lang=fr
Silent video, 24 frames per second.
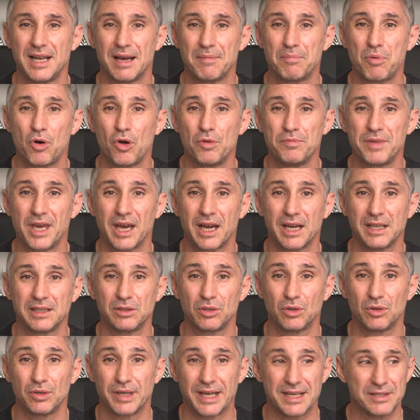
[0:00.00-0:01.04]
la première
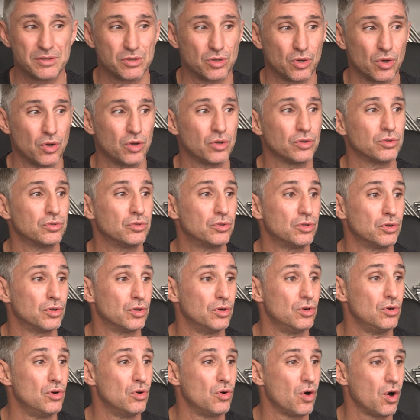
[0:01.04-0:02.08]
interrogation de
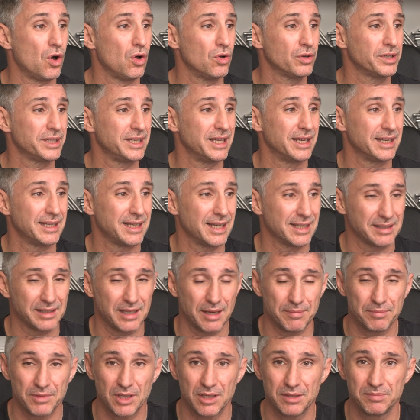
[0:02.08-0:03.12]
Laurent qui est
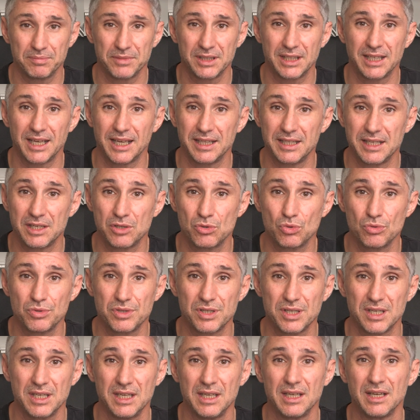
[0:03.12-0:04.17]
quatrième dame qui a des
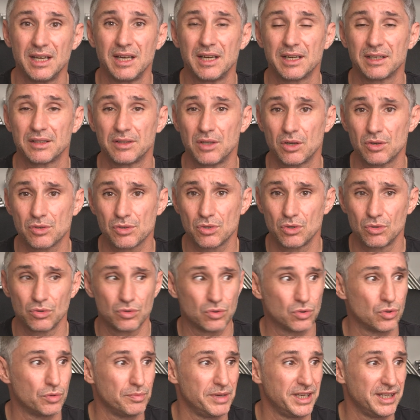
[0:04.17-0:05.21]
soucis dans son
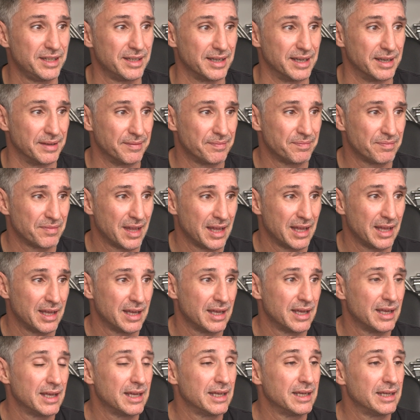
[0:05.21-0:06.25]
comité.
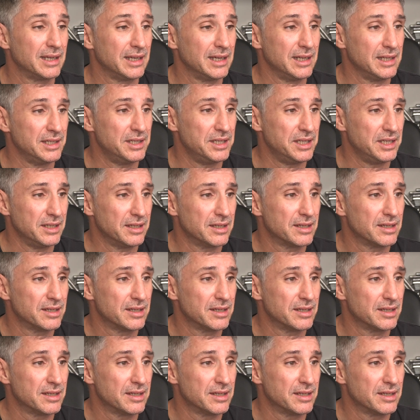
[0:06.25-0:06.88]
Il dit